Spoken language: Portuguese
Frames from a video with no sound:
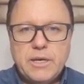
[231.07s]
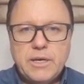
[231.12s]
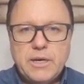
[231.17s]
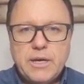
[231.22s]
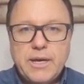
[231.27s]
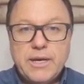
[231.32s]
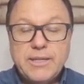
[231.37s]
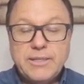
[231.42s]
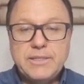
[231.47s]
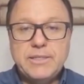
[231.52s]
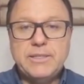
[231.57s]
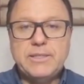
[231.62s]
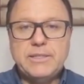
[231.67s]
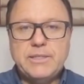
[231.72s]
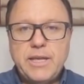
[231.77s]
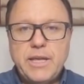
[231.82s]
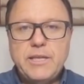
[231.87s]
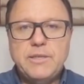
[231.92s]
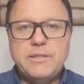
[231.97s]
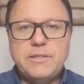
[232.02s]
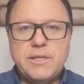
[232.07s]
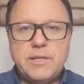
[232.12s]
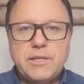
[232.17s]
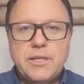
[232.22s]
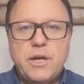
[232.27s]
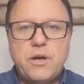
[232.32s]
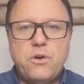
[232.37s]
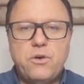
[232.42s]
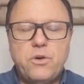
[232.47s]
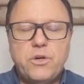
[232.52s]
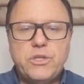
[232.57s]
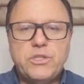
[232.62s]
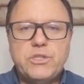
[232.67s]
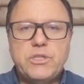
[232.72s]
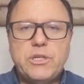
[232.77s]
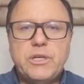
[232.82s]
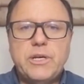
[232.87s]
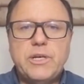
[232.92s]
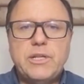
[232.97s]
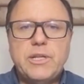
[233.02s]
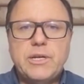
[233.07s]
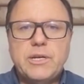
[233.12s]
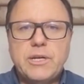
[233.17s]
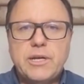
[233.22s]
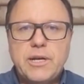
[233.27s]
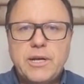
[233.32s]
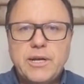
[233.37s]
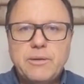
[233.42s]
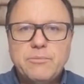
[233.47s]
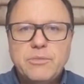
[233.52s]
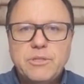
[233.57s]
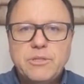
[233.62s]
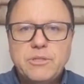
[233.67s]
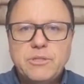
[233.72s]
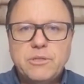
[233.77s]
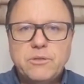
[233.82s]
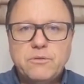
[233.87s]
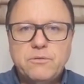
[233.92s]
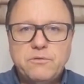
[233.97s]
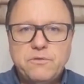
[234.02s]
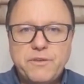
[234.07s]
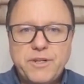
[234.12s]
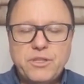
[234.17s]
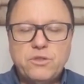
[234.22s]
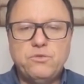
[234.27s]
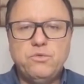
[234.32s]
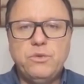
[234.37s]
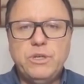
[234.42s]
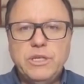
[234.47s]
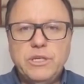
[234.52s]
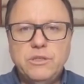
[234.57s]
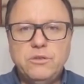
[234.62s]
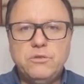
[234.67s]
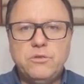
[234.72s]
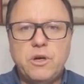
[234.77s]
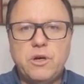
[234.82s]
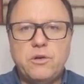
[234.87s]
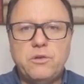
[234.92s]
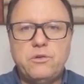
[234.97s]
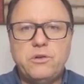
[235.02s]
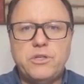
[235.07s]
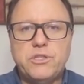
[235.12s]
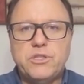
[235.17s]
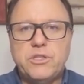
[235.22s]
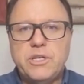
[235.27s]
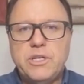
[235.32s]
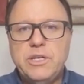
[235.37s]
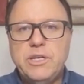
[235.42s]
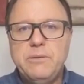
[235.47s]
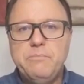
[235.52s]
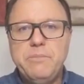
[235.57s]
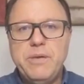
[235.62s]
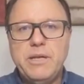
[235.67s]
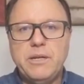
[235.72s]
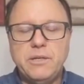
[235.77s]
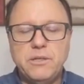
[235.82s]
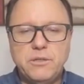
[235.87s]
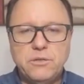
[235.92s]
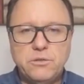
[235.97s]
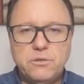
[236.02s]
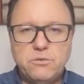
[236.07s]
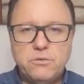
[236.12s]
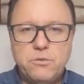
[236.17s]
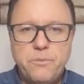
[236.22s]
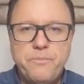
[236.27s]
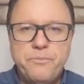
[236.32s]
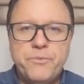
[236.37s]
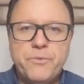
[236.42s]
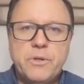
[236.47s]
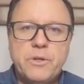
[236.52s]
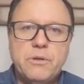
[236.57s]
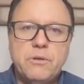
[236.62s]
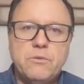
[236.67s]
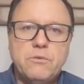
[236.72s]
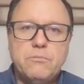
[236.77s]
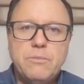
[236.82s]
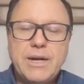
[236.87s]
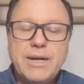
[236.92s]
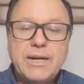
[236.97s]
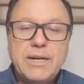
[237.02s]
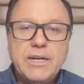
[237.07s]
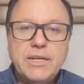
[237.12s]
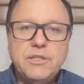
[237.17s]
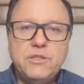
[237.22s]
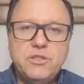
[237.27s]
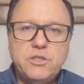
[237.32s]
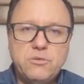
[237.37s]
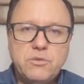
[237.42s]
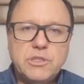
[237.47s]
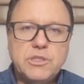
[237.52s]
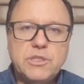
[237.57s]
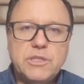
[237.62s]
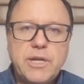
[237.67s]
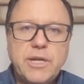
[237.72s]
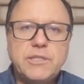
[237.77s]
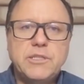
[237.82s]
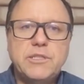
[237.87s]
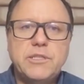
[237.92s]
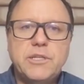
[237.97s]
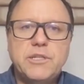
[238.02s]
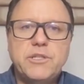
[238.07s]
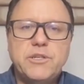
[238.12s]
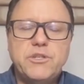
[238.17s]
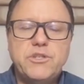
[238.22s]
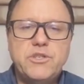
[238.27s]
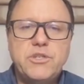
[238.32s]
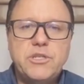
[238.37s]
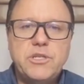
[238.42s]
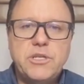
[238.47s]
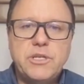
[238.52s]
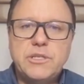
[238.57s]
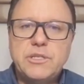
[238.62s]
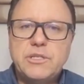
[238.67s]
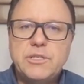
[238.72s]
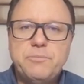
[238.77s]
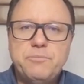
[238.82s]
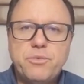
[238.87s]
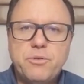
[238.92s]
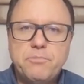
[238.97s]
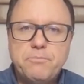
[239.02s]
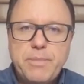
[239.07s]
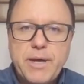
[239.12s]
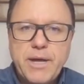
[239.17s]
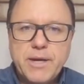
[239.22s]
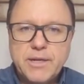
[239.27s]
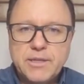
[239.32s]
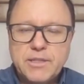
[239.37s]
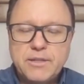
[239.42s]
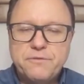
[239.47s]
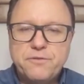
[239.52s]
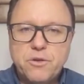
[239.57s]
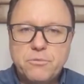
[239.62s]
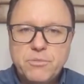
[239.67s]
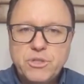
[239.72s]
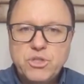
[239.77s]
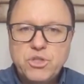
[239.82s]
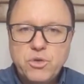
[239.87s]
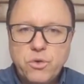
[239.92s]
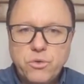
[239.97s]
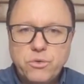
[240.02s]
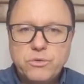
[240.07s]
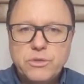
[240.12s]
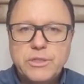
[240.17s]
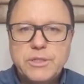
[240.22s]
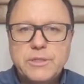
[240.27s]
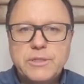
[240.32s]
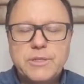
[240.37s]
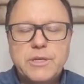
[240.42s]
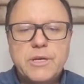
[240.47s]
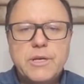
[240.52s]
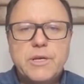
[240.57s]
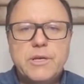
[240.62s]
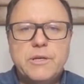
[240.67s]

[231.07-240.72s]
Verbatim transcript: é, a resistência da rocha, ela acaba então fraturando a rocha e liberando uma grande quantidade de energia que se propaga na forma de ondas